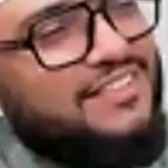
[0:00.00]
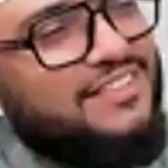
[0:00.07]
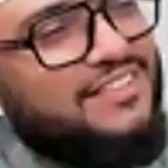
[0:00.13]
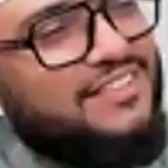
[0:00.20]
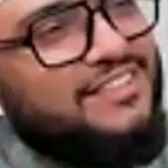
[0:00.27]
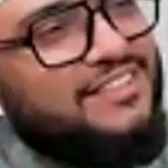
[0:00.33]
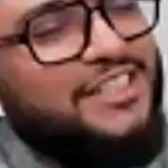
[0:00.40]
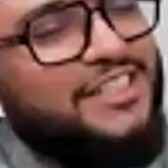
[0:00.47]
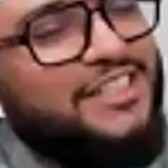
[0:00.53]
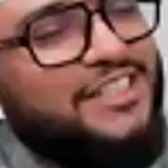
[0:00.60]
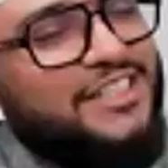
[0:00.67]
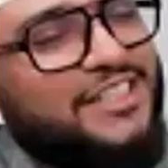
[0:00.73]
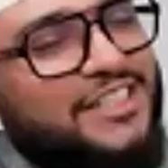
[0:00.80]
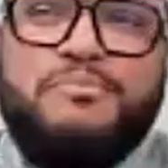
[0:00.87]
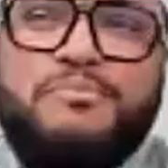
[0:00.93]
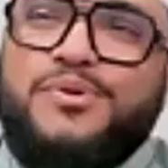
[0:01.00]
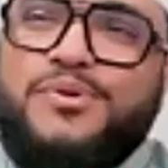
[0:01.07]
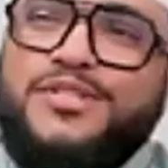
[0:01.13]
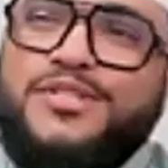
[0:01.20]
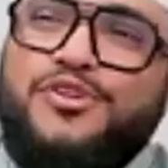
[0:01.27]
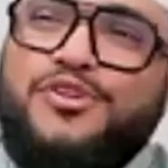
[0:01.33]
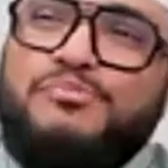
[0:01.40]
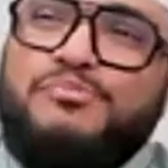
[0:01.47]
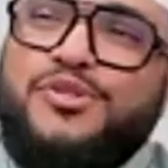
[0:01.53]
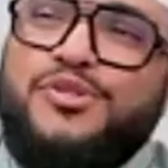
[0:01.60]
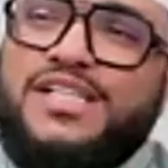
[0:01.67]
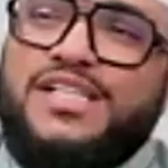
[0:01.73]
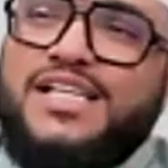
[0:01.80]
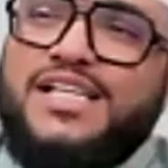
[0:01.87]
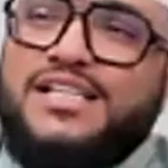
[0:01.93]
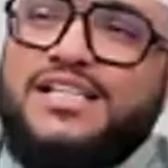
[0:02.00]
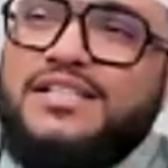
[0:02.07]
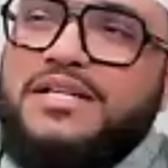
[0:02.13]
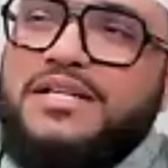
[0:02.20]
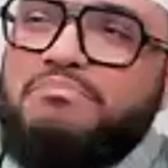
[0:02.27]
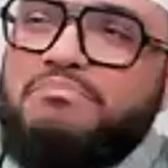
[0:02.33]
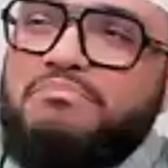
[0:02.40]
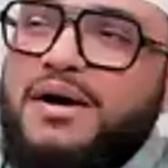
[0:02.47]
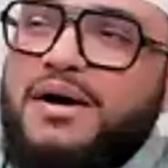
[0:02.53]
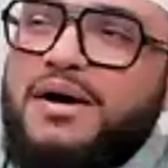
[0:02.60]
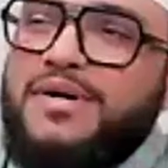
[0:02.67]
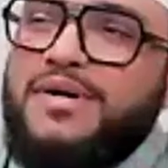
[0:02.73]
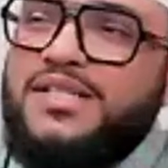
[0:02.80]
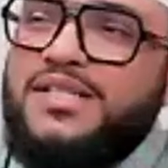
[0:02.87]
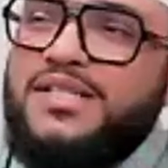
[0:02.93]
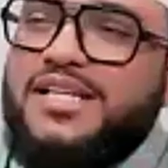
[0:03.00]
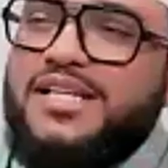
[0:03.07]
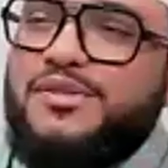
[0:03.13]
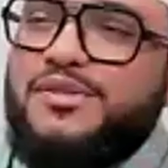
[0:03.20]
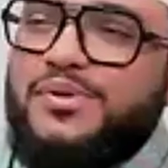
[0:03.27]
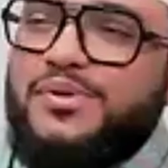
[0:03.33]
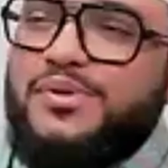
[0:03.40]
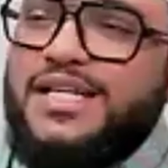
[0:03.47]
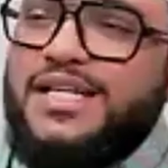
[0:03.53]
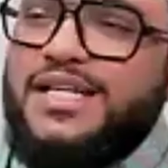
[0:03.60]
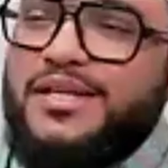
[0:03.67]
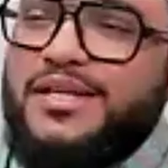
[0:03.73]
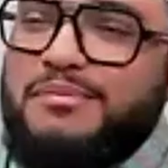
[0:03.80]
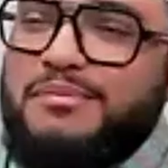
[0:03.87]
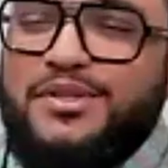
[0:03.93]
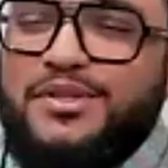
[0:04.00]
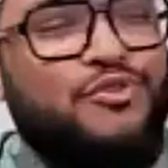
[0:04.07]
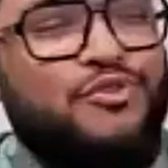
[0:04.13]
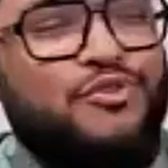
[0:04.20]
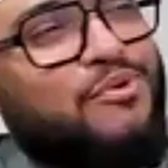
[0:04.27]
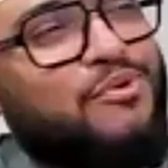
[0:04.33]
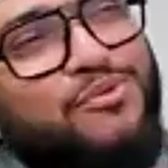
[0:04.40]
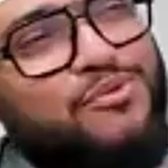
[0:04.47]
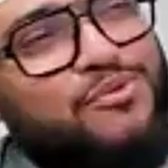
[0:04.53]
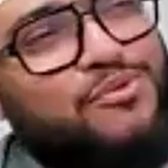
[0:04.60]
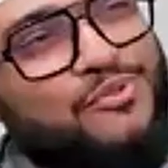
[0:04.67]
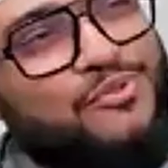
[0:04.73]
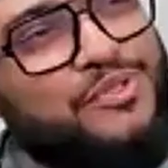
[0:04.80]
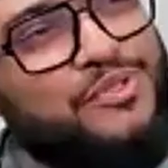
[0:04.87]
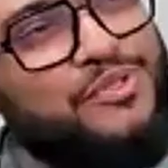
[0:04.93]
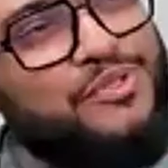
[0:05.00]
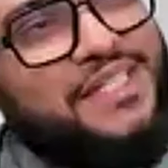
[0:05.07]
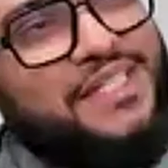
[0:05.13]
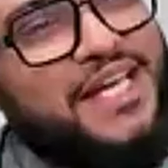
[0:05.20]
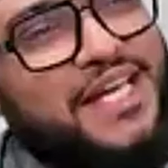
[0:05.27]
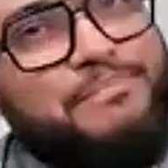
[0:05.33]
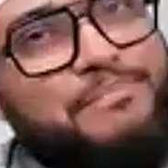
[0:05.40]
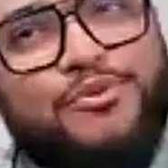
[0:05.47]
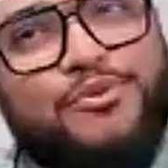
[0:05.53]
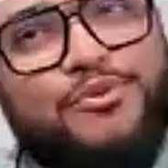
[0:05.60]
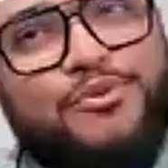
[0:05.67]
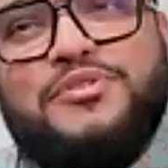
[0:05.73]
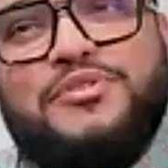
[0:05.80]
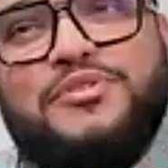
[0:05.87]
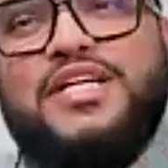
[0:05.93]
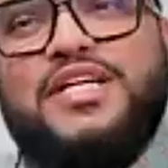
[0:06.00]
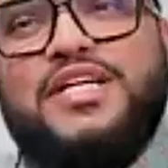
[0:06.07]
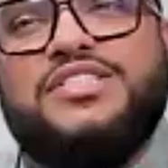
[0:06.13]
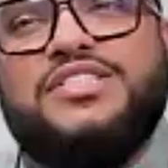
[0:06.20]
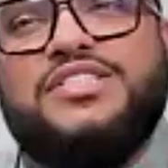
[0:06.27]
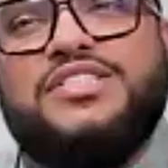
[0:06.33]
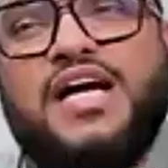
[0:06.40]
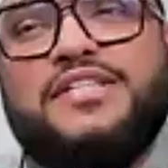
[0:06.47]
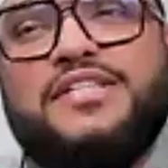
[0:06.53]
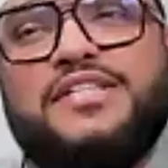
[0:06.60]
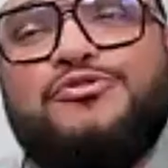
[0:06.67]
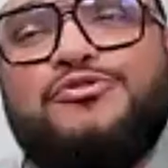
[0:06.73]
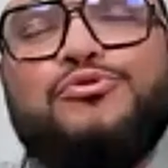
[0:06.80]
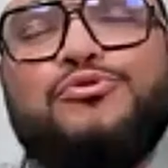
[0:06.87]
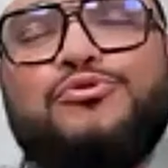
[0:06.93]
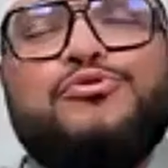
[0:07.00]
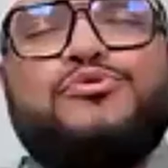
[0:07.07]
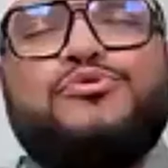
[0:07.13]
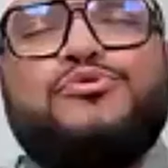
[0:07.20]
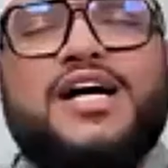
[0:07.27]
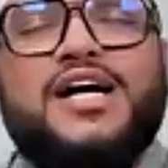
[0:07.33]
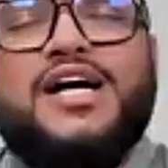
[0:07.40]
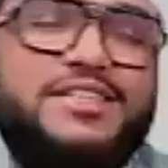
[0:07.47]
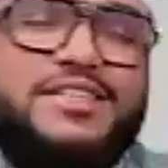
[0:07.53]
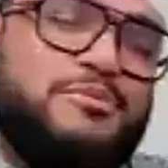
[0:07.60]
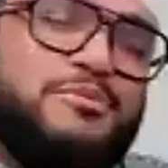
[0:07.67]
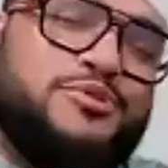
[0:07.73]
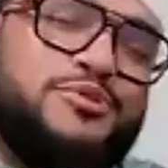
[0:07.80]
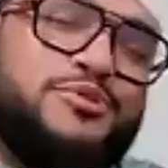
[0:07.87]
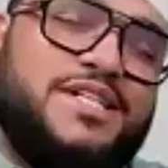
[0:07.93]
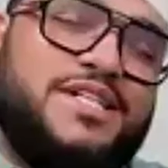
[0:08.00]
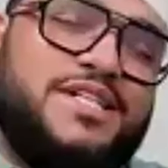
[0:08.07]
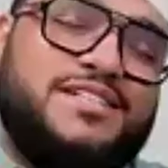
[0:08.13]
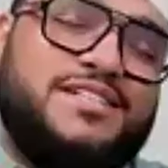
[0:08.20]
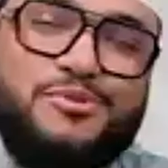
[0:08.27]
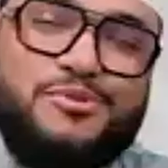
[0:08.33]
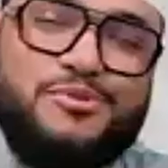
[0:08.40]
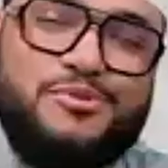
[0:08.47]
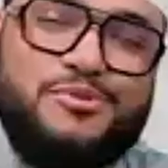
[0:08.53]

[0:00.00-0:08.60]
নিষ্পাপ হয়ে জন্ম নিয়ে পাপাচারী হয়ে মৃত্যুবরণ করি এই পঞ্চাশ ষাট সত্তর আশি বছরের জীবনে